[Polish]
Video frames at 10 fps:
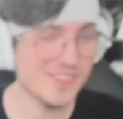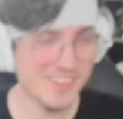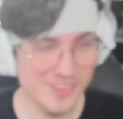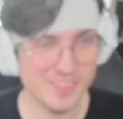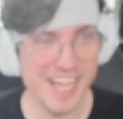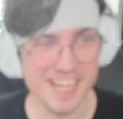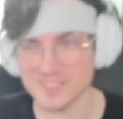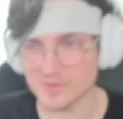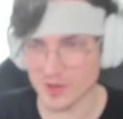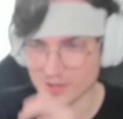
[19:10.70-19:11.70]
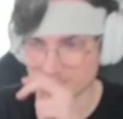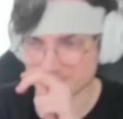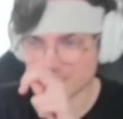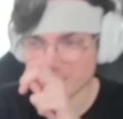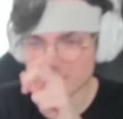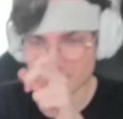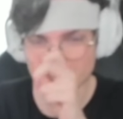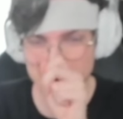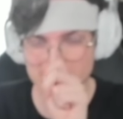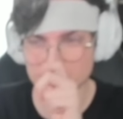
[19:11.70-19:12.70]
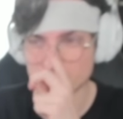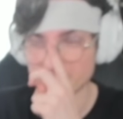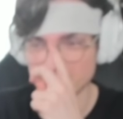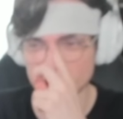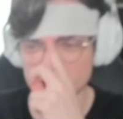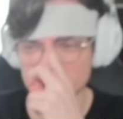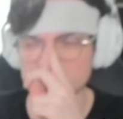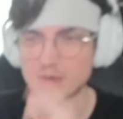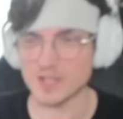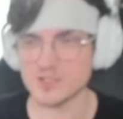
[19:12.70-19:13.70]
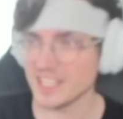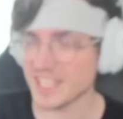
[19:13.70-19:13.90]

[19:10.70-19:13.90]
no tak, bo zwaliłem konia, żeby przed pójściem spać